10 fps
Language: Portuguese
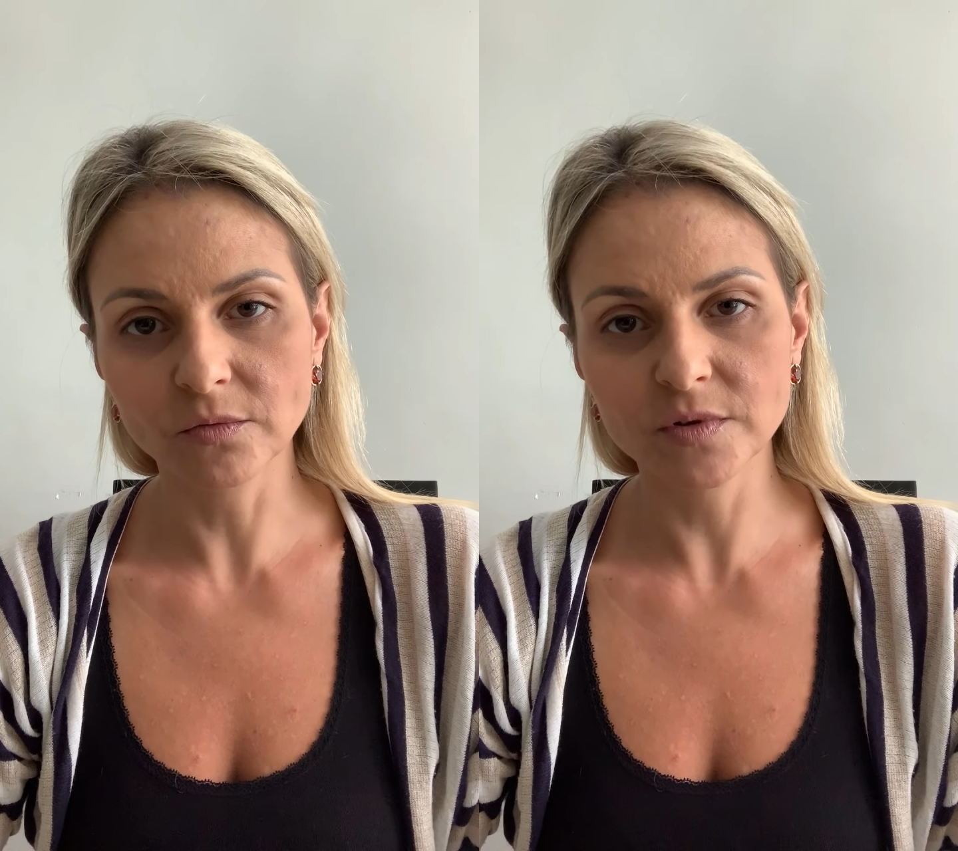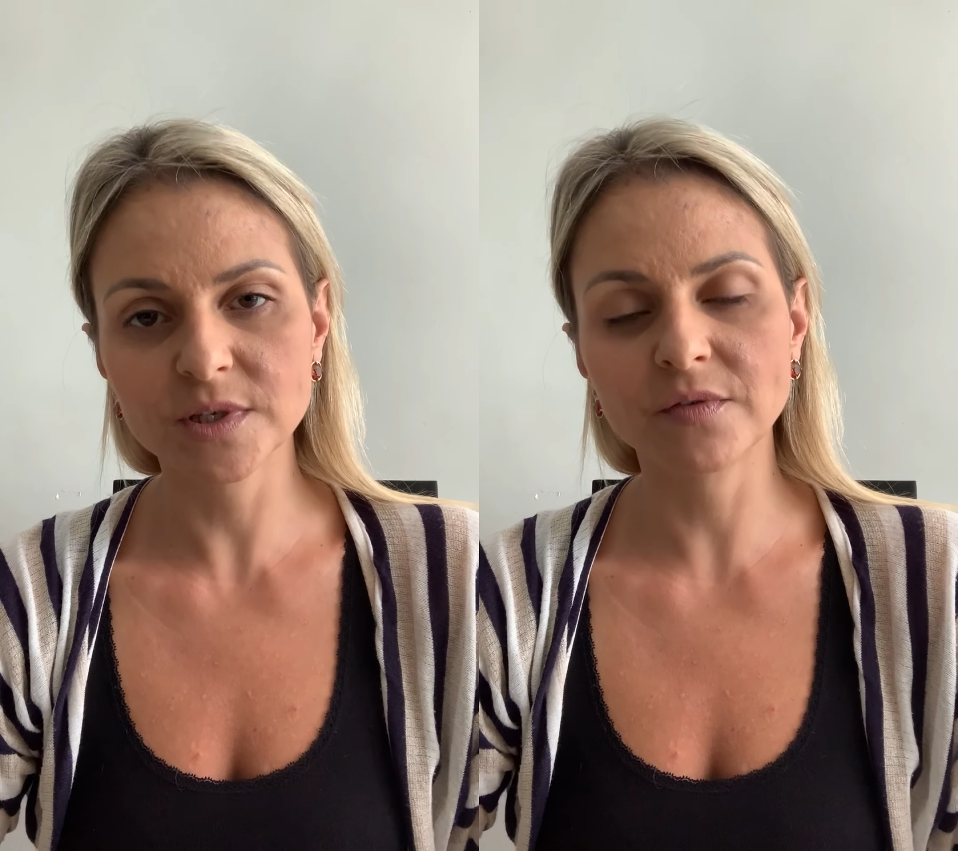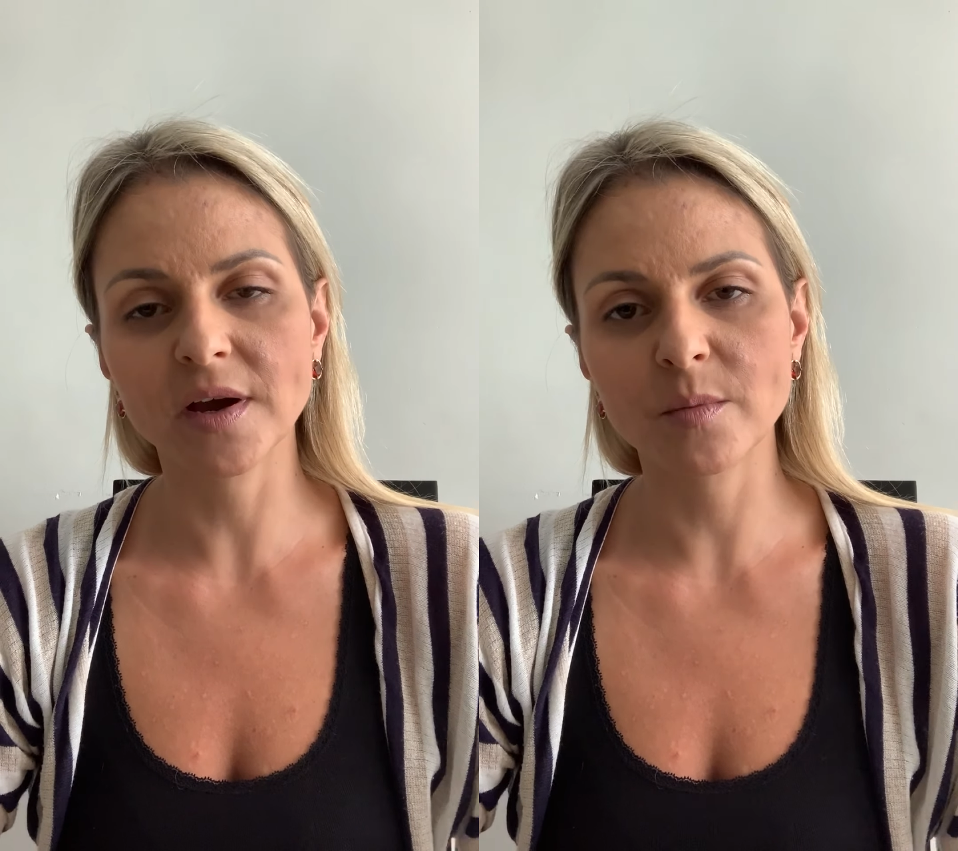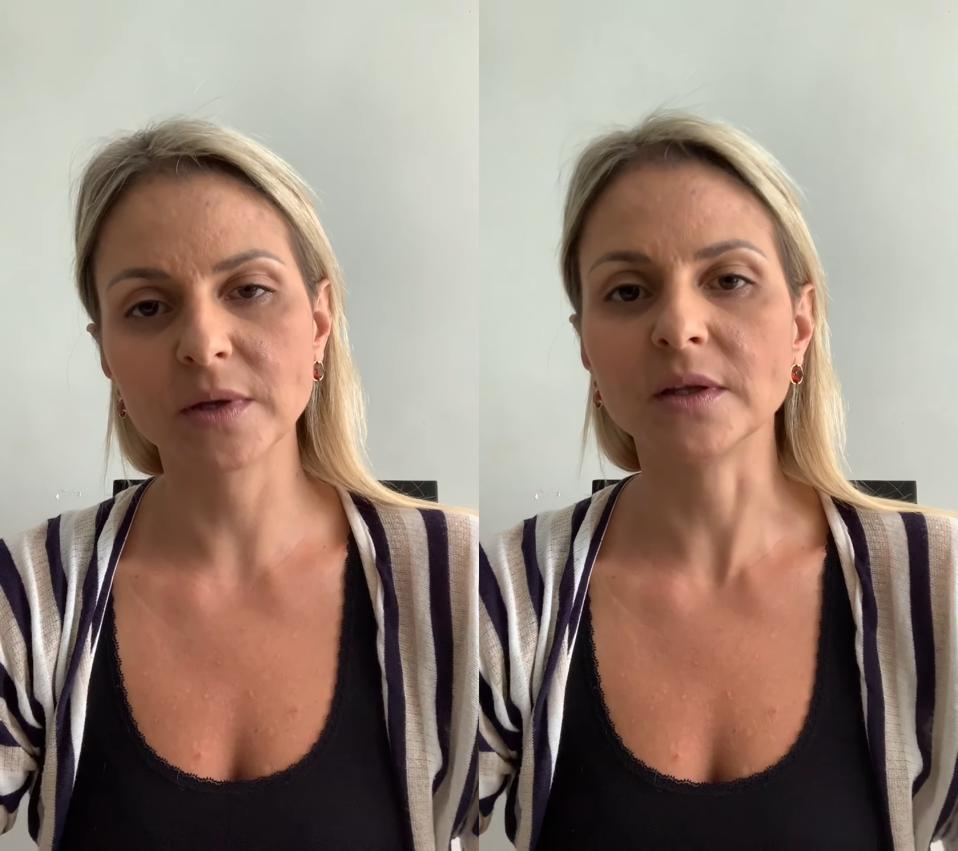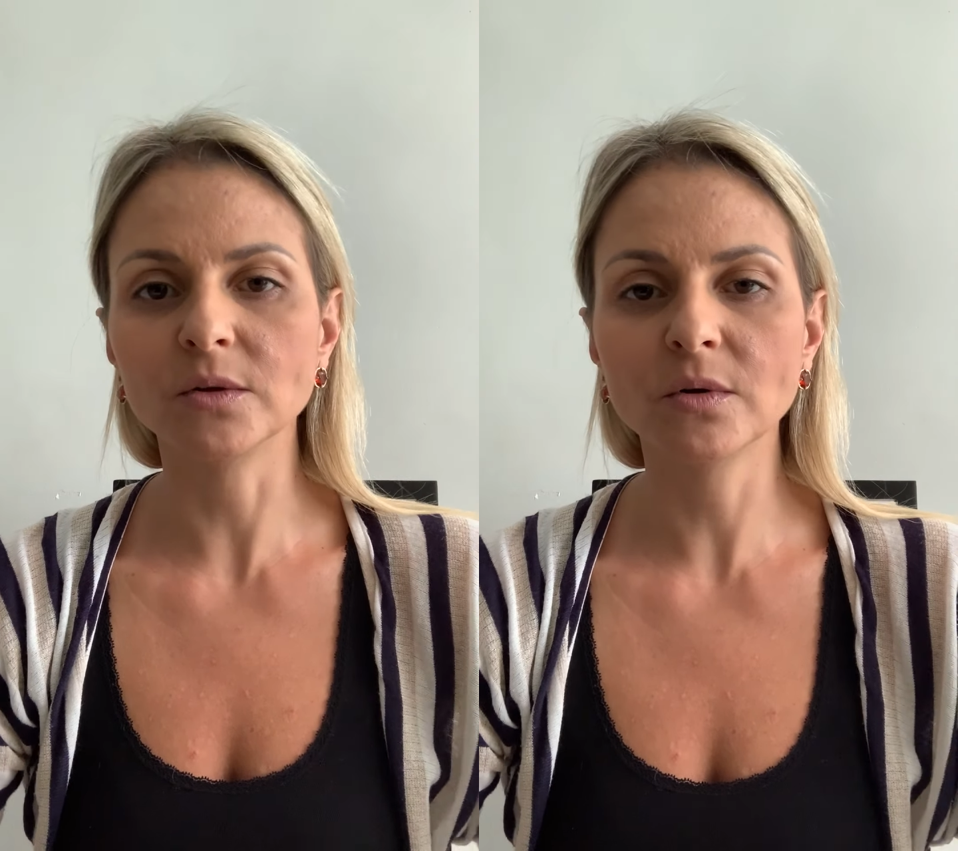você vai acabar
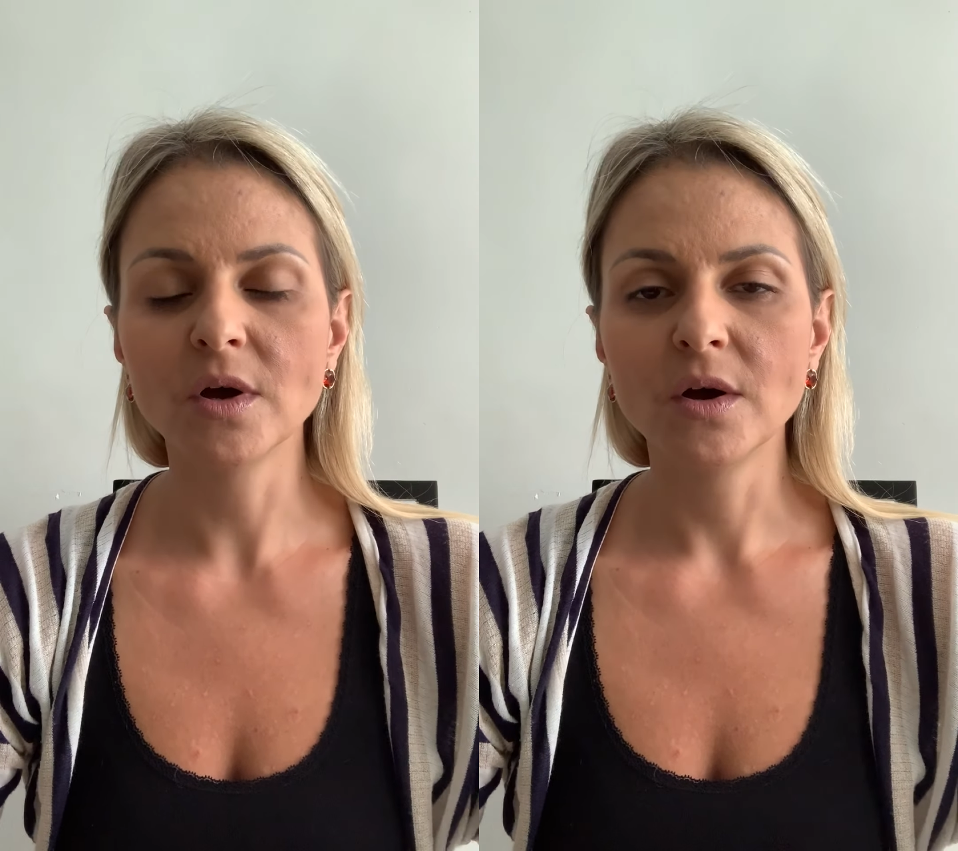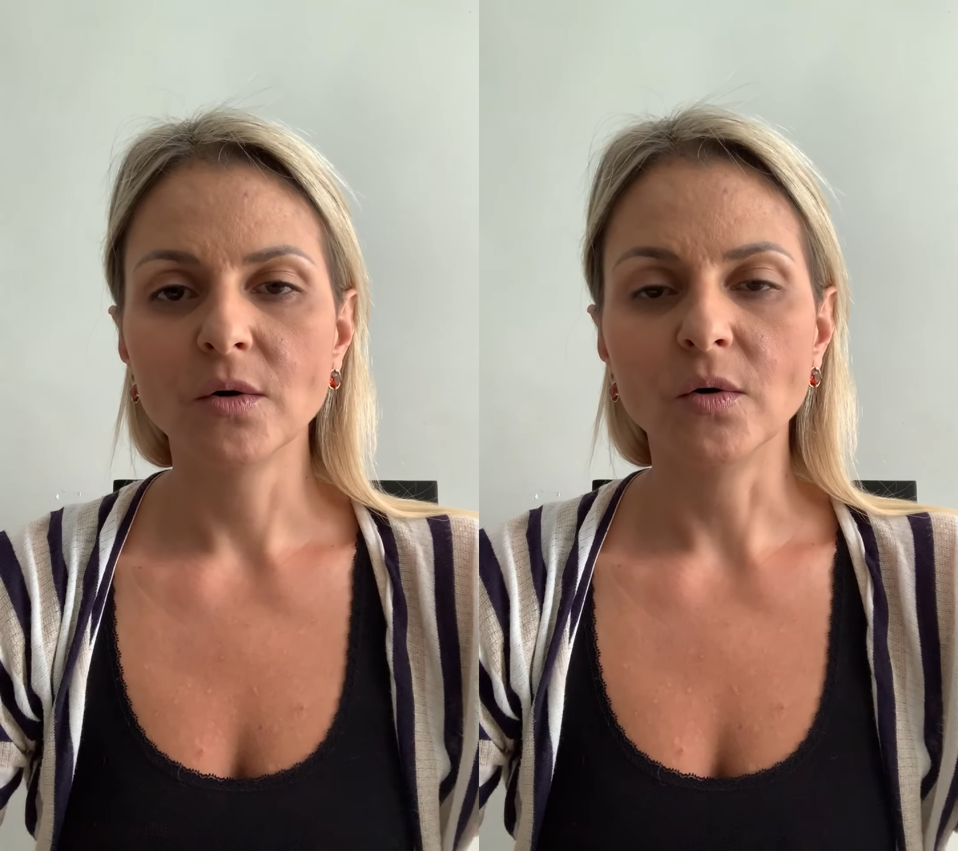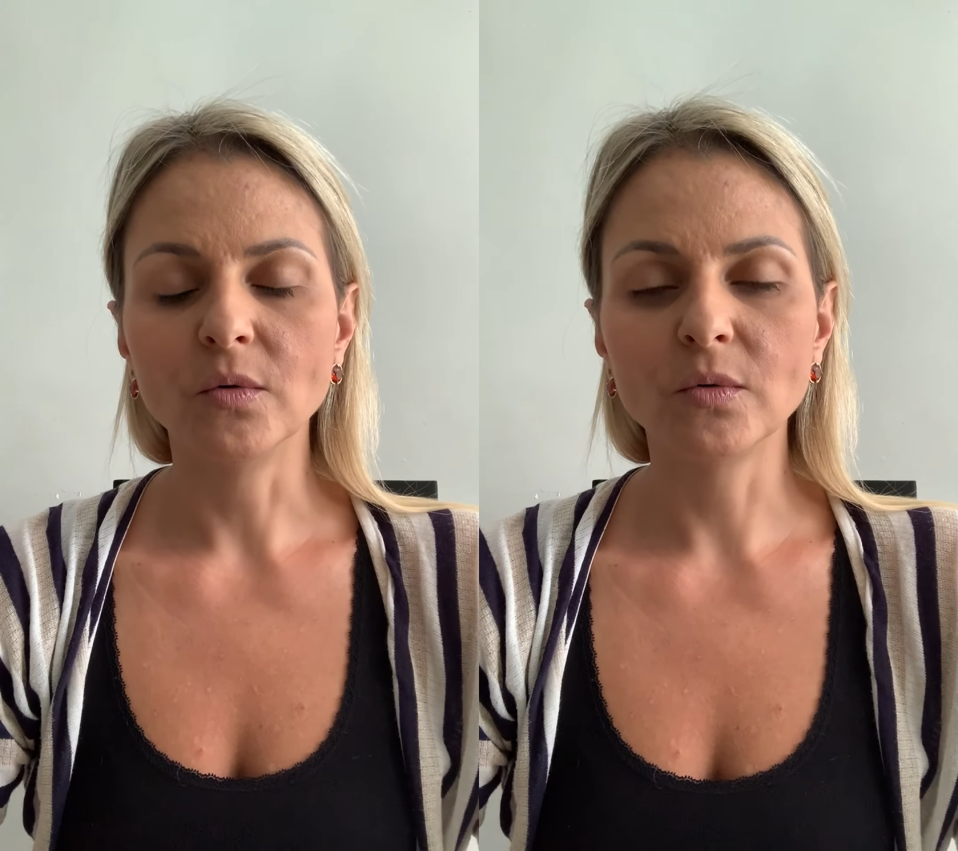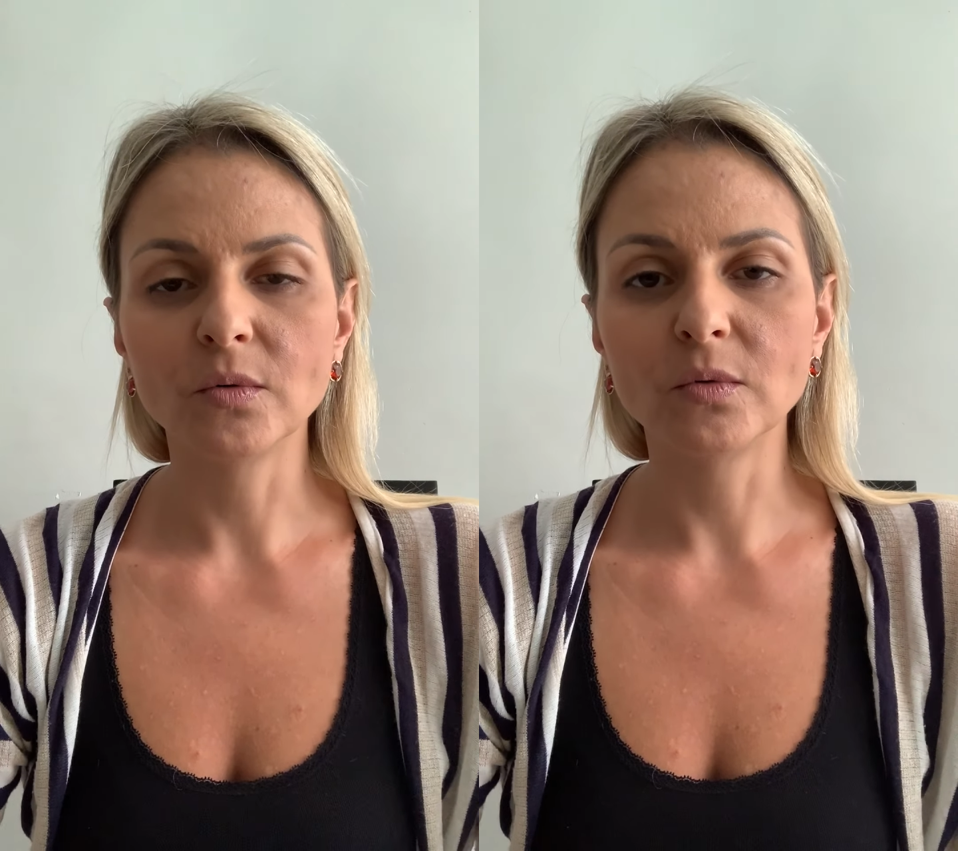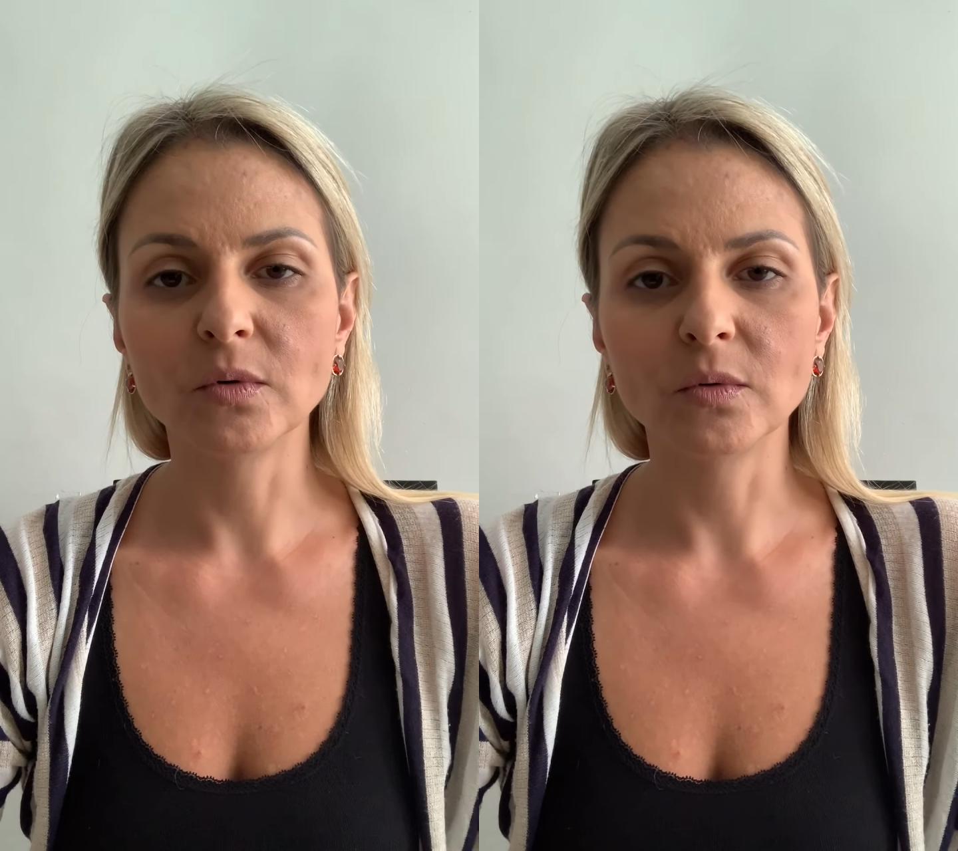tendo
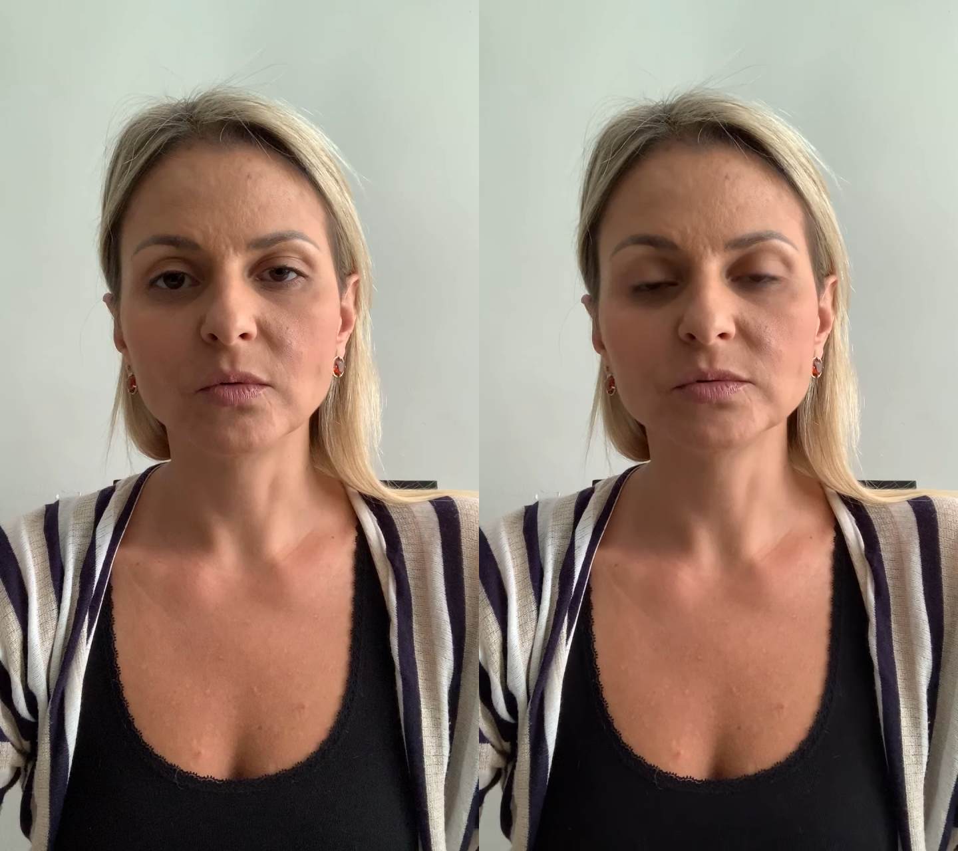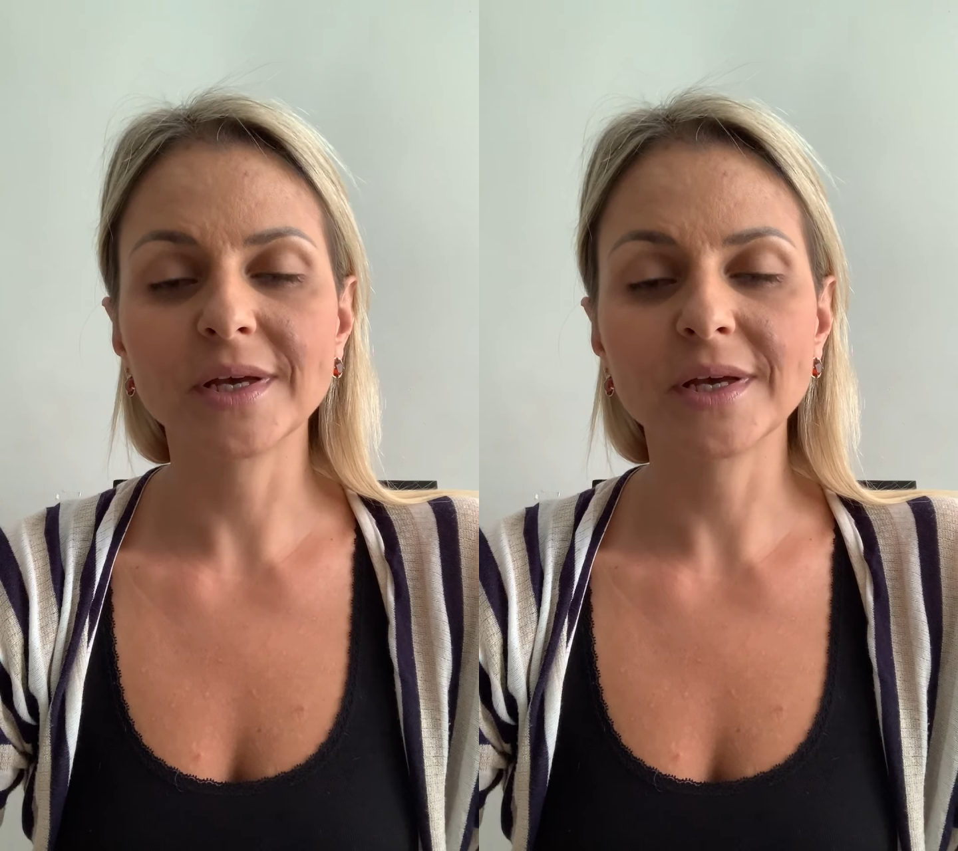um